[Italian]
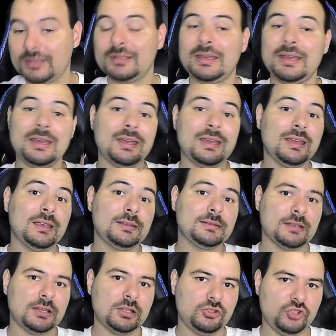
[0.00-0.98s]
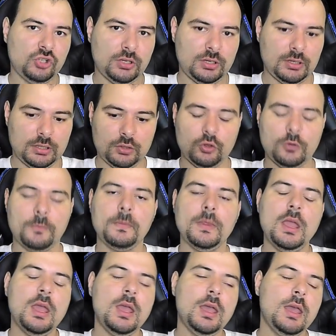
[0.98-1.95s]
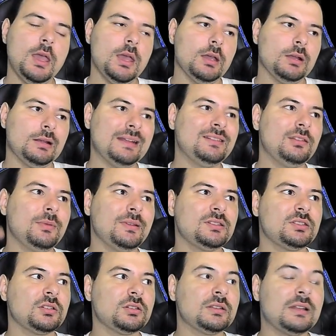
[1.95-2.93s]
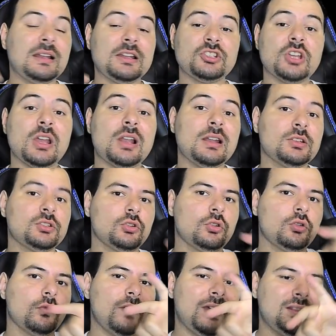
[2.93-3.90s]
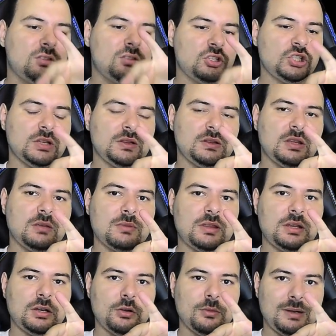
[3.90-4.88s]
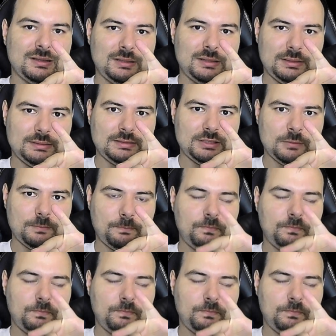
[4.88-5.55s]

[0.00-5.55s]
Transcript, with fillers: è esagerato le dimensioni delle celle sono 20 cm come altezza